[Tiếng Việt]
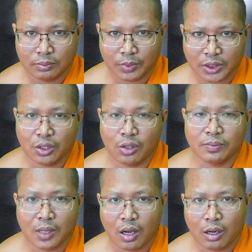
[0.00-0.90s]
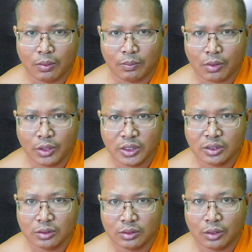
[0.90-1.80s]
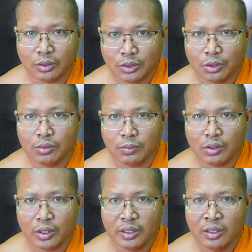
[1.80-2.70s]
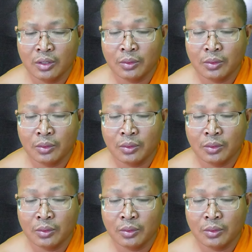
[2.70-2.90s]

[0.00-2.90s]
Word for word: bột sốt mau môi sần tu môi